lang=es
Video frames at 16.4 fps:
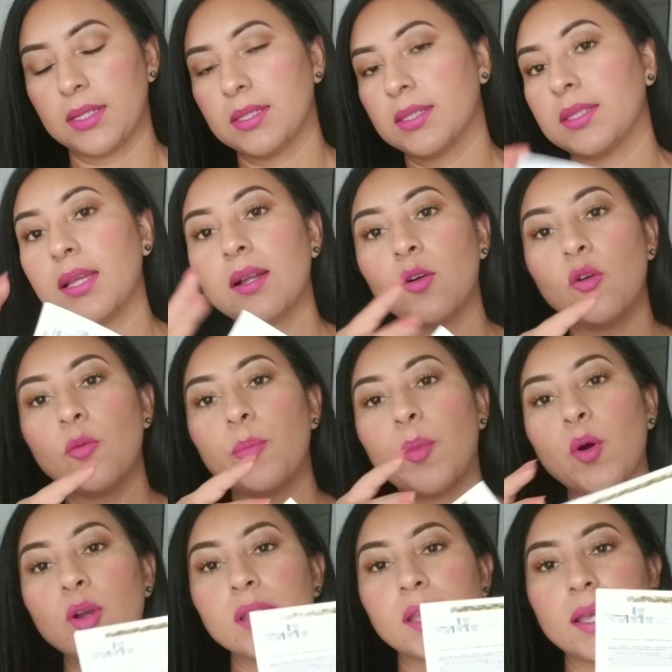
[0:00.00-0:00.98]
es el
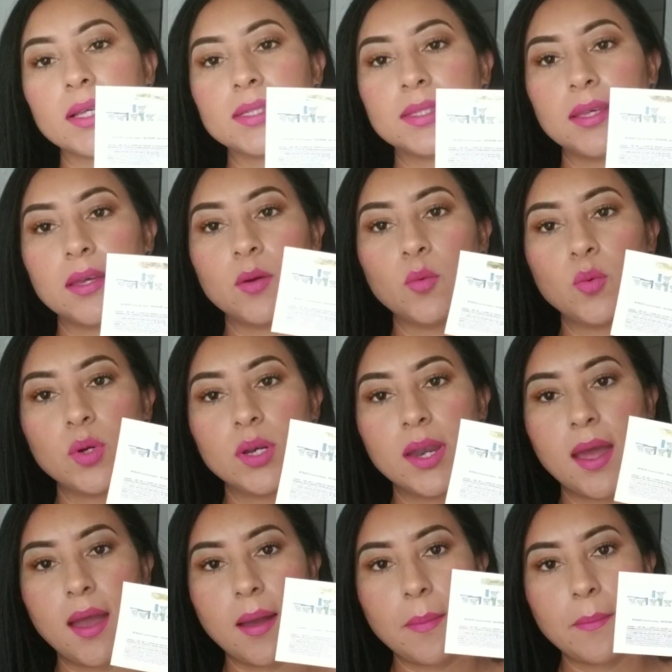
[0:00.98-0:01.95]
cupón que es de
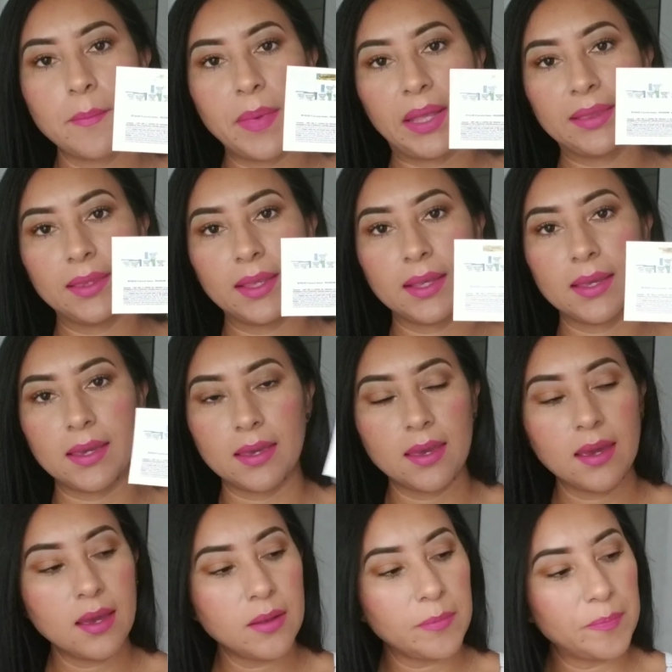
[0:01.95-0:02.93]
una
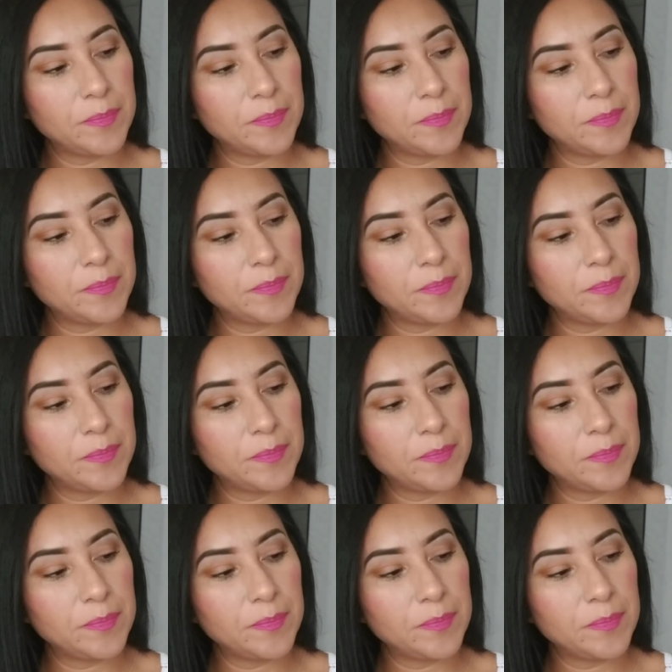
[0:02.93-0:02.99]
mantequilla